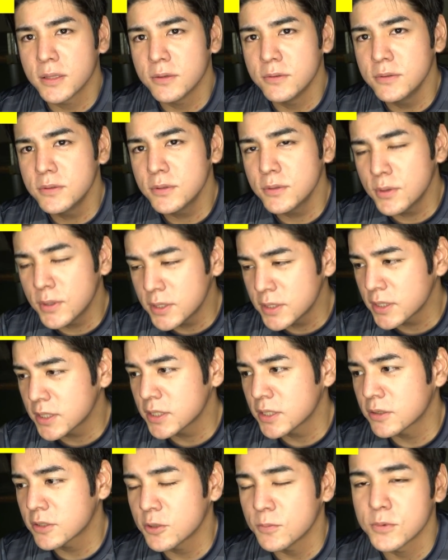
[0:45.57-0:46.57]
運動がで
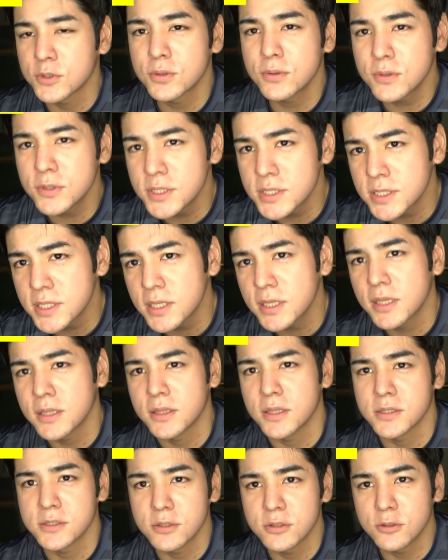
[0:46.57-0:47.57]
きなくても食事制限
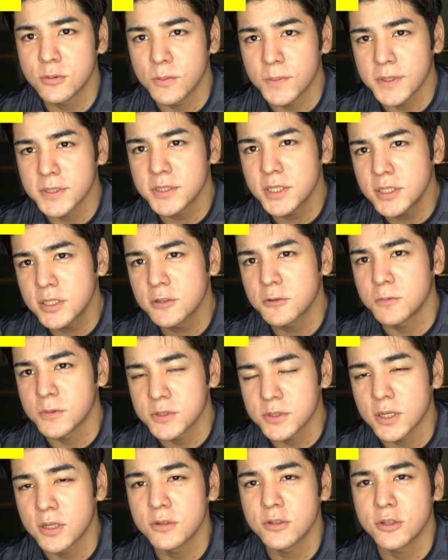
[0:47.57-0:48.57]
で痩せようと思って痩せれたと思うん
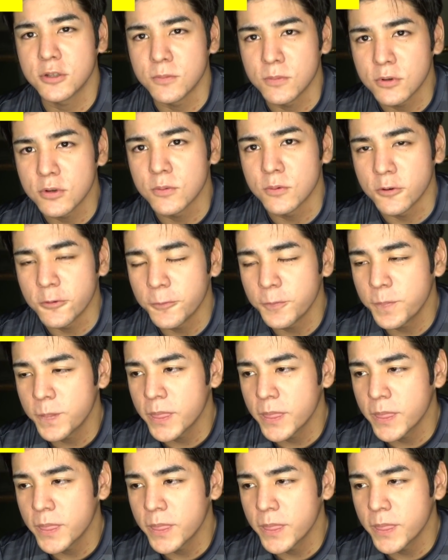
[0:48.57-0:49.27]
ですよ、あの時の僕も。